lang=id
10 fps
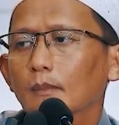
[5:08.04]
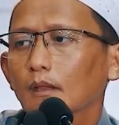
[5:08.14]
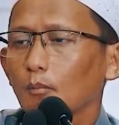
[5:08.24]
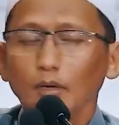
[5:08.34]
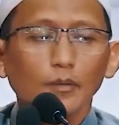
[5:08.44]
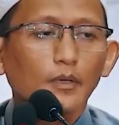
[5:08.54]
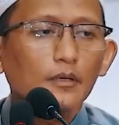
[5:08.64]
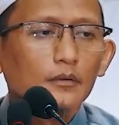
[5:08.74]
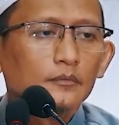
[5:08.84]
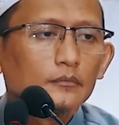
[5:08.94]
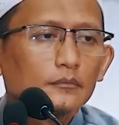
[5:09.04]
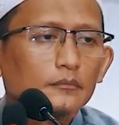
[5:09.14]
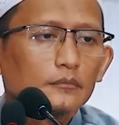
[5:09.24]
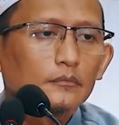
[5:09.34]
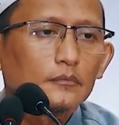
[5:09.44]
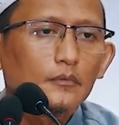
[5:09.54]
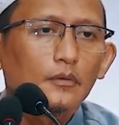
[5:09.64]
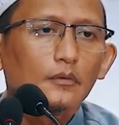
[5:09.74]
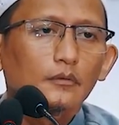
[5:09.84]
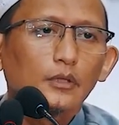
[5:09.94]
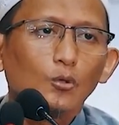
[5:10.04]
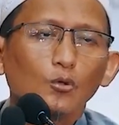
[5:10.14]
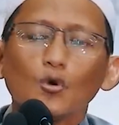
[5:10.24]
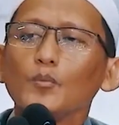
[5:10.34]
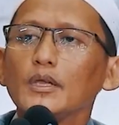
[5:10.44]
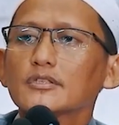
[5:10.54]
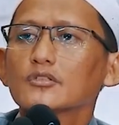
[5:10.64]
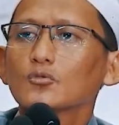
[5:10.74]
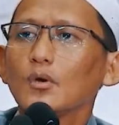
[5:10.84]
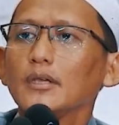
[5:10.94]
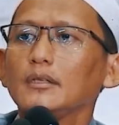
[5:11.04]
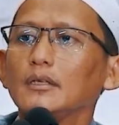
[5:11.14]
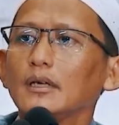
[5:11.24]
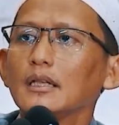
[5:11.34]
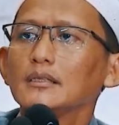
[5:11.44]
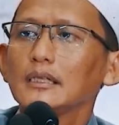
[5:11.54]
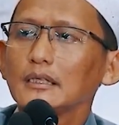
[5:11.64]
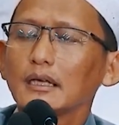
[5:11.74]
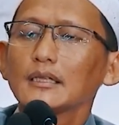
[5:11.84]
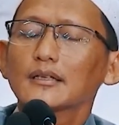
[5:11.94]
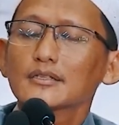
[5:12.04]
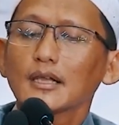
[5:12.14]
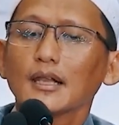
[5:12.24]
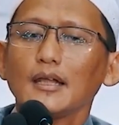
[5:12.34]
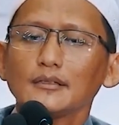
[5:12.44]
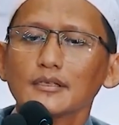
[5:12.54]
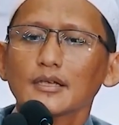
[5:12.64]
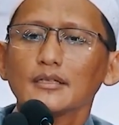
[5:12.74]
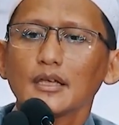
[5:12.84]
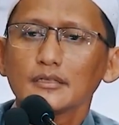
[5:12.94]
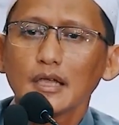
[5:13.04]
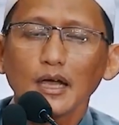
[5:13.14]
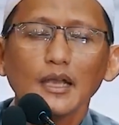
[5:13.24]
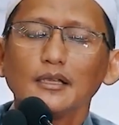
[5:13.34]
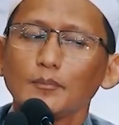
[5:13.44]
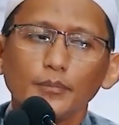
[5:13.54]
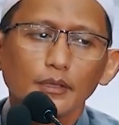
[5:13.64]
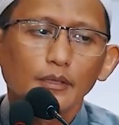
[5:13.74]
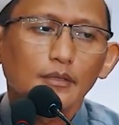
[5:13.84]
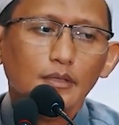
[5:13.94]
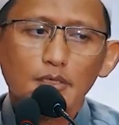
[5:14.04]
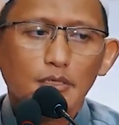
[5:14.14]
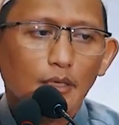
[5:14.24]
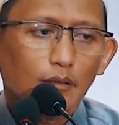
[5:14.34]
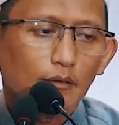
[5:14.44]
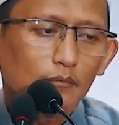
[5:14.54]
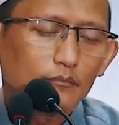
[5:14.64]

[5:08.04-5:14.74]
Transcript: Nggak boleh apa? Dihukumi sesuai dengan tingkat kesalahannya saja, jangan lebih. Selesai.